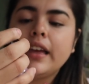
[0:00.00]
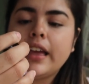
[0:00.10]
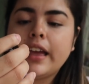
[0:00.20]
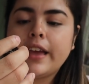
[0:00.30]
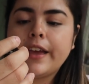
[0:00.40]

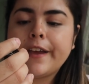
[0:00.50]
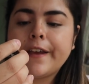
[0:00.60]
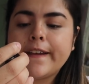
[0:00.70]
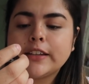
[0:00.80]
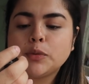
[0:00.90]

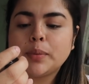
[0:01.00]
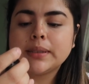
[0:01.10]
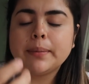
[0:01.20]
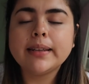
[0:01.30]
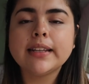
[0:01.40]
Eh,
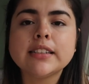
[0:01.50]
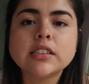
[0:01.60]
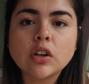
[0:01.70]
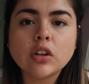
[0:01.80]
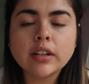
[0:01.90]
supuestamente que
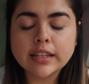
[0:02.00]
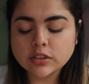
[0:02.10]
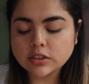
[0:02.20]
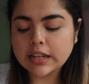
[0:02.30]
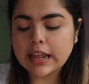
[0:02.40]
son,
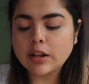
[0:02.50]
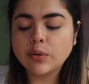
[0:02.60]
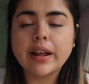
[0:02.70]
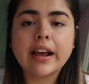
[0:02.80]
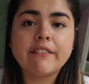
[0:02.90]
estos te
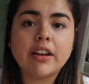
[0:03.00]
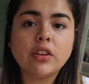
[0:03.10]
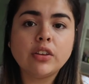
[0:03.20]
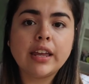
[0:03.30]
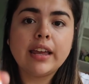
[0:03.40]
dejan un
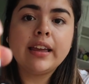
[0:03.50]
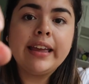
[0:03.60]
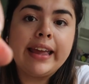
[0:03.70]
acabado de